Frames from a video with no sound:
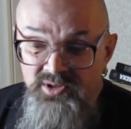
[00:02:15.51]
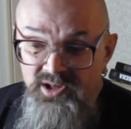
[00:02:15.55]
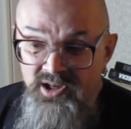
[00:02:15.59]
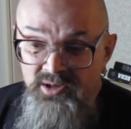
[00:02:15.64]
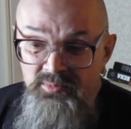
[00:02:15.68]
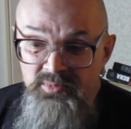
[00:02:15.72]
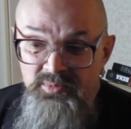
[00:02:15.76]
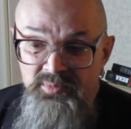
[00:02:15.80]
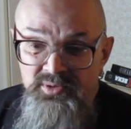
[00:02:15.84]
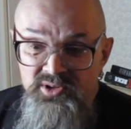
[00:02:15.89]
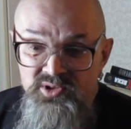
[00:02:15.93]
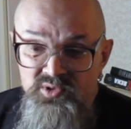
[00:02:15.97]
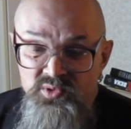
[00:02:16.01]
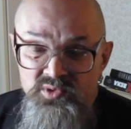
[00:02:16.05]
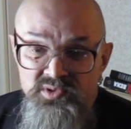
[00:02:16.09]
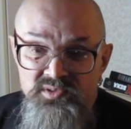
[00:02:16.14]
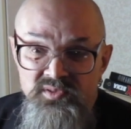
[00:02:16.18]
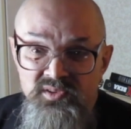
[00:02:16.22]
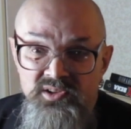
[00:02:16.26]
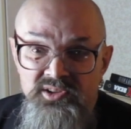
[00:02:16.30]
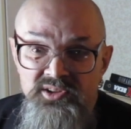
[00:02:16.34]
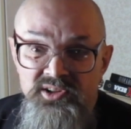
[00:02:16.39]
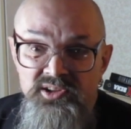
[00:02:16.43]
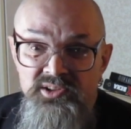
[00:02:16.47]
Как бы
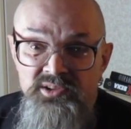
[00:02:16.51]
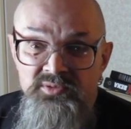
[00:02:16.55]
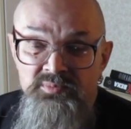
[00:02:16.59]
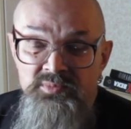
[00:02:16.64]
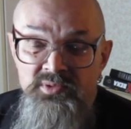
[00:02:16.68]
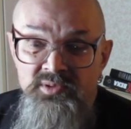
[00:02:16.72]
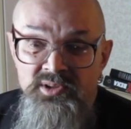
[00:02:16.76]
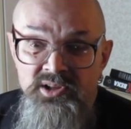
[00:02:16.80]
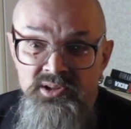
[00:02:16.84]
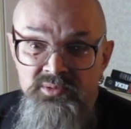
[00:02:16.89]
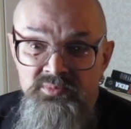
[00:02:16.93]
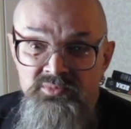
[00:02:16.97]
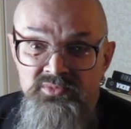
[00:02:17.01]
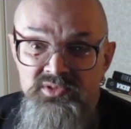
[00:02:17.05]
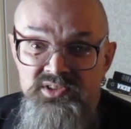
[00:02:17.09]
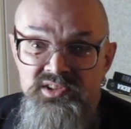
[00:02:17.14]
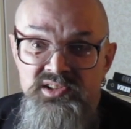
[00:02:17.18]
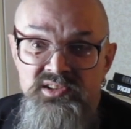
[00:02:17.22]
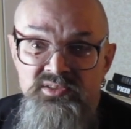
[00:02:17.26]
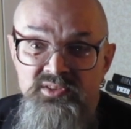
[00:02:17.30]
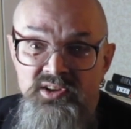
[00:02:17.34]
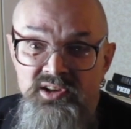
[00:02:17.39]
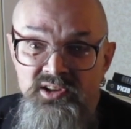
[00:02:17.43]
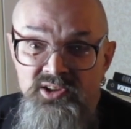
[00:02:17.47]
присутствовали на, на этом
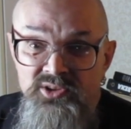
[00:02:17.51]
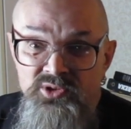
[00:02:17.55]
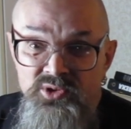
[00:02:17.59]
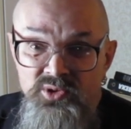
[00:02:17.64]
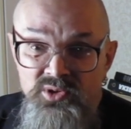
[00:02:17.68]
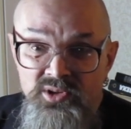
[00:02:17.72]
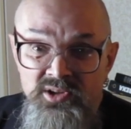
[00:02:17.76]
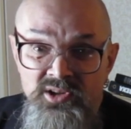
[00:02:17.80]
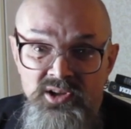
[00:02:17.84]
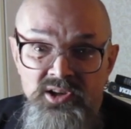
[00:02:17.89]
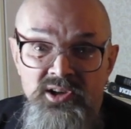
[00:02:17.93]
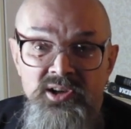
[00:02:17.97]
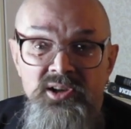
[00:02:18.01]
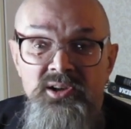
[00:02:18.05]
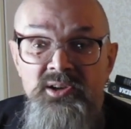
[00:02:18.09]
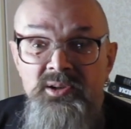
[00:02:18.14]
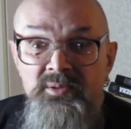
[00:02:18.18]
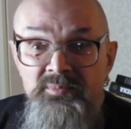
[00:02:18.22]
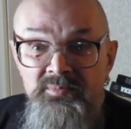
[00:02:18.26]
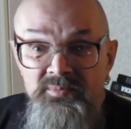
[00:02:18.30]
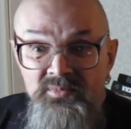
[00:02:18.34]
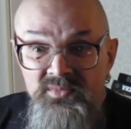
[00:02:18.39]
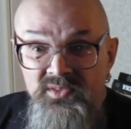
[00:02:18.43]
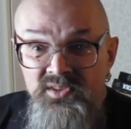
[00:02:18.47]
фестивале, но
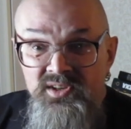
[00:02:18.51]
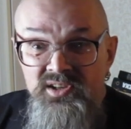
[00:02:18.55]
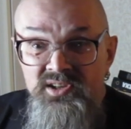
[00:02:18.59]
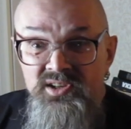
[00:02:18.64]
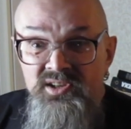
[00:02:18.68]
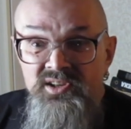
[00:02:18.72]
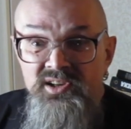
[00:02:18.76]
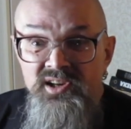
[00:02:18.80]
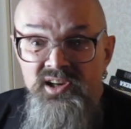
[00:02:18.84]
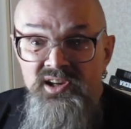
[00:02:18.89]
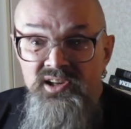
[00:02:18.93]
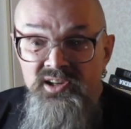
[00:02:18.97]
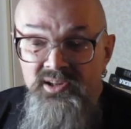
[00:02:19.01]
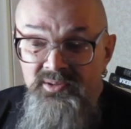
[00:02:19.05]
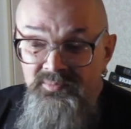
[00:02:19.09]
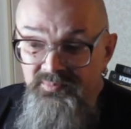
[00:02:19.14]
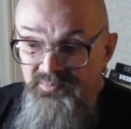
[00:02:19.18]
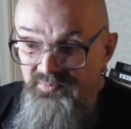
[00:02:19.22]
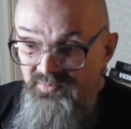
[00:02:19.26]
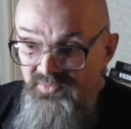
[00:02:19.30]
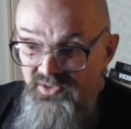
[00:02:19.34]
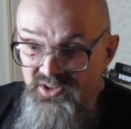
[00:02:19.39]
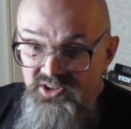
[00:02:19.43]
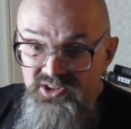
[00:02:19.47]

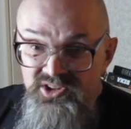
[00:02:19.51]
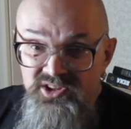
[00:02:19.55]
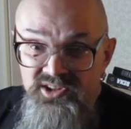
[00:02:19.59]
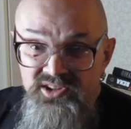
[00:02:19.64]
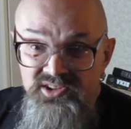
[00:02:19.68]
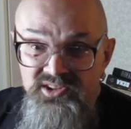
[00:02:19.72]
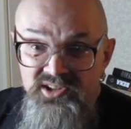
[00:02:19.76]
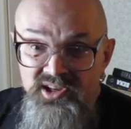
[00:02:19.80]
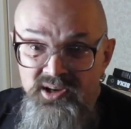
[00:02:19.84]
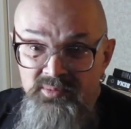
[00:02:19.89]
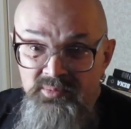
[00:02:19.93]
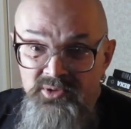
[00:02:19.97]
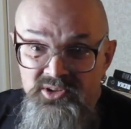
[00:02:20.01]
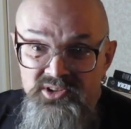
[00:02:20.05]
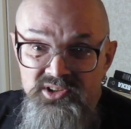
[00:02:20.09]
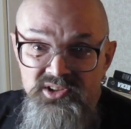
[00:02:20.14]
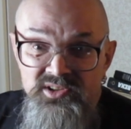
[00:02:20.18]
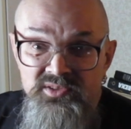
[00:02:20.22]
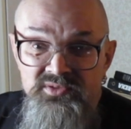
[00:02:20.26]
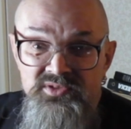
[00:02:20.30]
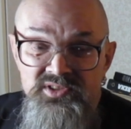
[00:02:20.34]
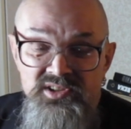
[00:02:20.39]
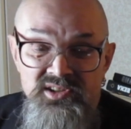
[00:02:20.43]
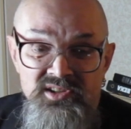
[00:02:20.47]
играли не там,
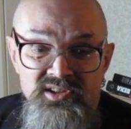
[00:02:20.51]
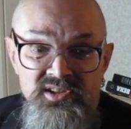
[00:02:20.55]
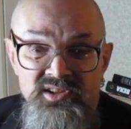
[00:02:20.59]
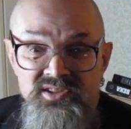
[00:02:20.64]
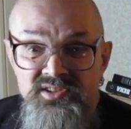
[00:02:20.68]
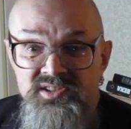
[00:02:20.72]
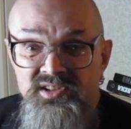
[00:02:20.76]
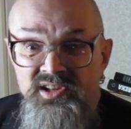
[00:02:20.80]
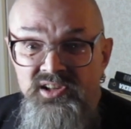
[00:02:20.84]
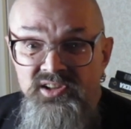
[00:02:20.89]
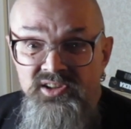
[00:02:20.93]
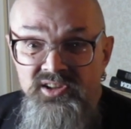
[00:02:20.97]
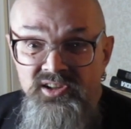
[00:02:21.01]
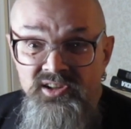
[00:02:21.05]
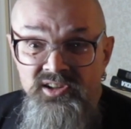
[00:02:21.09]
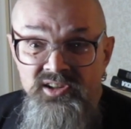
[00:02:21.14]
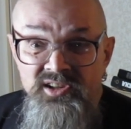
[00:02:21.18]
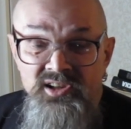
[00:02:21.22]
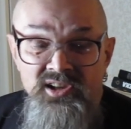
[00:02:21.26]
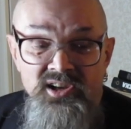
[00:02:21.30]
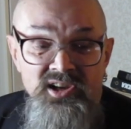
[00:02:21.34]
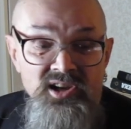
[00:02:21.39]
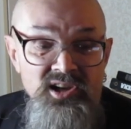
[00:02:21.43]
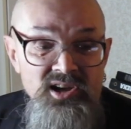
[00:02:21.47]
где все остальные.